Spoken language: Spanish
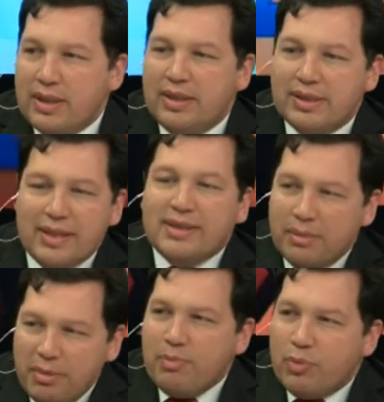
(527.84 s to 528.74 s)
Ya en
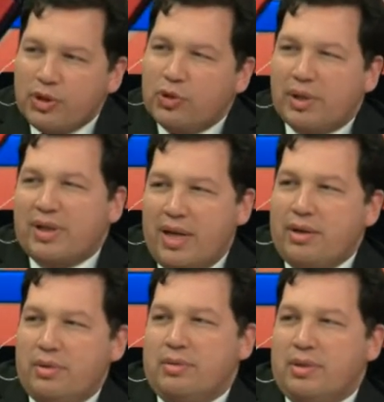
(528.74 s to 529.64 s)
sí mismo eso es
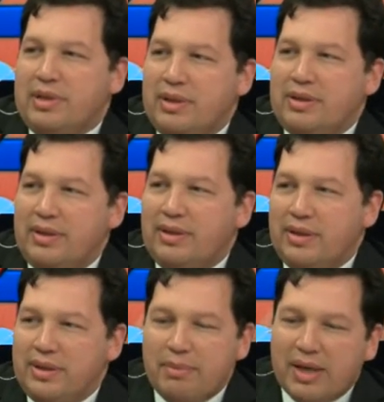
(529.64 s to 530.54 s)
raro,
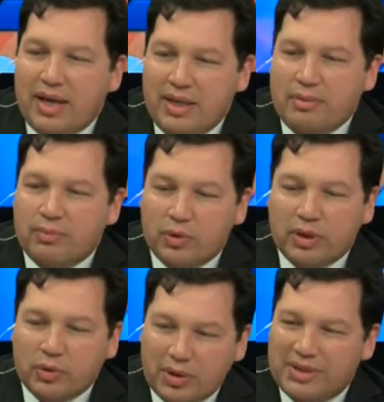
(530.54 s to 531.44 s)
ese, mecanismo.
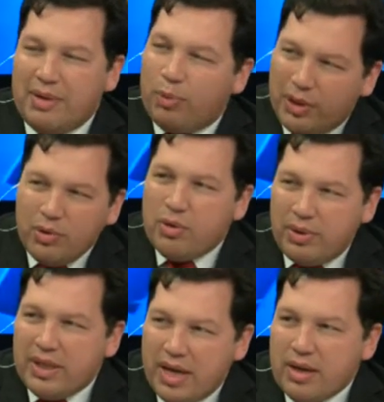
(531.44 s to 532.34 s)
¿Esto se ha podido
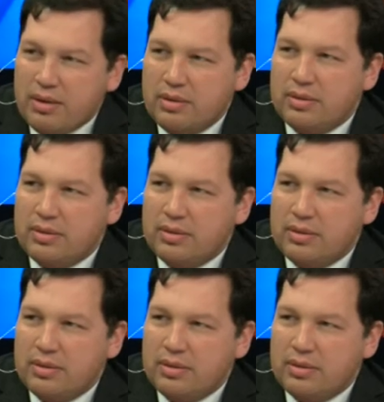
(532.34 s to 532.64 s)
explicar?